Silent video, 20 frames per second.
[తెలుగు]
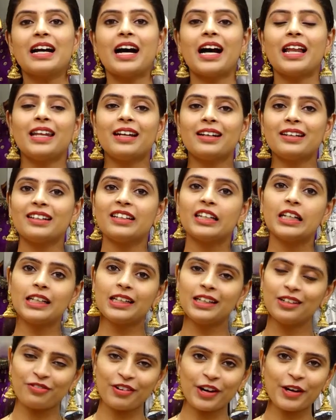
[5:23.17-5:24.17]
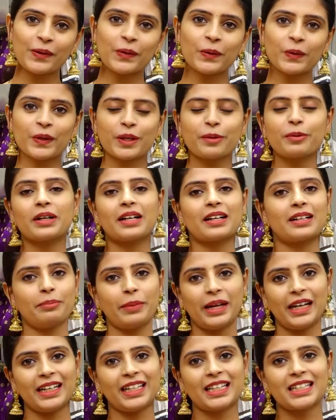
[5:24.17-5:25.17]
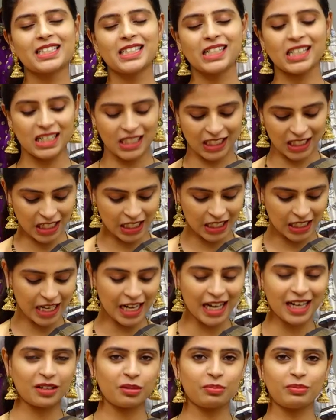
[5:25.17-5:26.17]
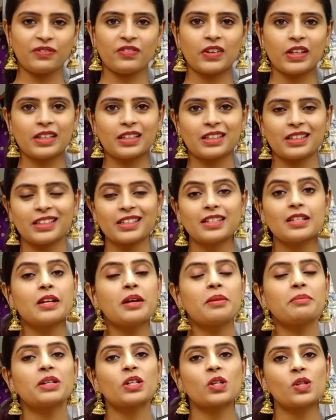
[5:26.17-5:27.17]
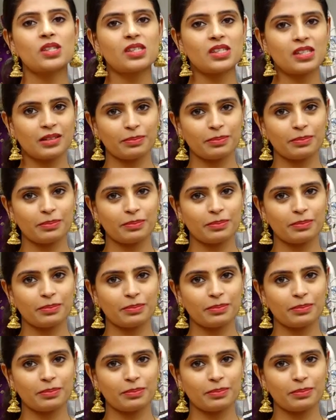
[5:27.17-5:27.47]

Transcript: అలాంటి డిగ్నిఫైడ్ లుక్ మెయింటైన్ చేయడానికి గల కారణం ఇవేనండి బికాజ్